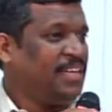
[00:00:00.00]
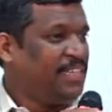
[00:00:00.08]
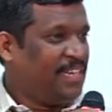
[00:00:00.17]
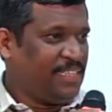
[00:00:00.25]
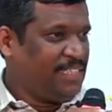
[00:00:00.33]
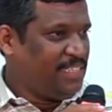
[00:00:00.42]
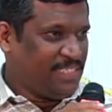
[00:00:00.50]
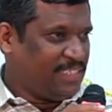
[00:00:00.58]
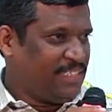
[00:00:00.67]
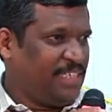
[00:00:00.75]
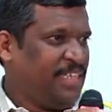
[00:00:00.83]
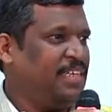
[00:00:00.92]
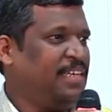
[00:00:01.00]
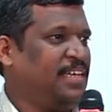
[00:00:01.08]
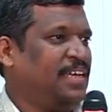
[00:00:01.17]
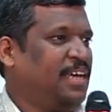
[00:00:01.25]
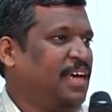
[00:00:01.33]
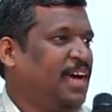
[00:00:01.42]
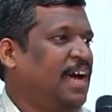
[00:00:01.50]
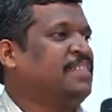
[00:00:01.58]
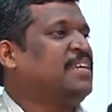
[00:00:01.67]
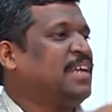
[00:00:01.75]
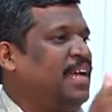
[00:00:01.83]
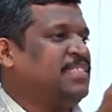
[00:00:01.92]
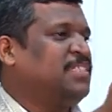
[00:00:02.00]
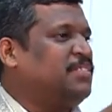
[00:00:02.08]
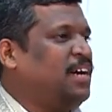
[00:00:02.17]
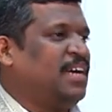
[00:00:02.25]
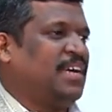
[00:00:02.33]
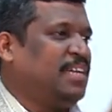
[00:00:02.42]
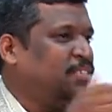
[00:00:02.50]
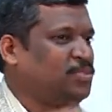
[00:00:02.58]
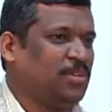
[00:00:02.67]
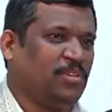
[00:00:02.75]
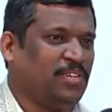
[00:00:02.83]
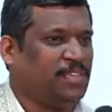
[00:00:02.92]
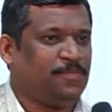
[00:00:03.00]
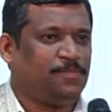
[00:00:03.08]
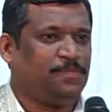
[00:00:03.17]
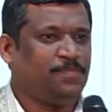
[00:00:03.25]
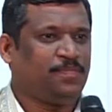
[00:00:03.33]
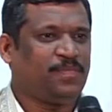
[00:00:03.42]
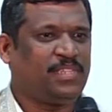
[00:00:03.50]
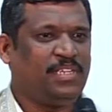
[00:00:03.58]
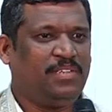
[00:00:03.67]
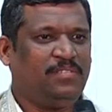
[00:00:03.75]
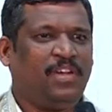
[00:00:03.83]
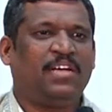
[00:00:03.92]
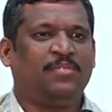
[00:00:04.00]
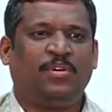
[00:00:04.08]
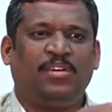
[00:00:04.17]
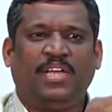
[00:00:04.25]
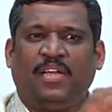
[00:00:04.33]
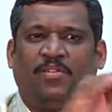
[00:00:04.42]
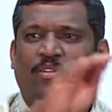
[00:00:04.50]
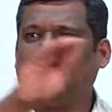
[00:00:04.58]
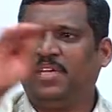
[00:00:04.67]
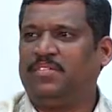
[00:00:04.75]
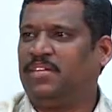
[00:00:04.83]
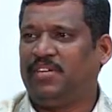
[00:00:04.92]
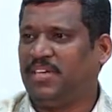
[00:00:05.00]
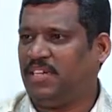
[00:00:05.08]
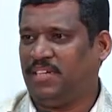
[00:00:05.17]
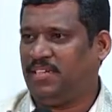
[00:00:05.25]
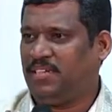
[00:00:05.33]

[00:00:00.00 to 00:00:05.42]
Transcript: நடத்திட்டு இருந்தேன் அந்த கிளாஸுக்கு வாங்கன்னு சொல்லுவேன் வழக்கமாக ஒரு இரநூறு பேர் வருவாங்க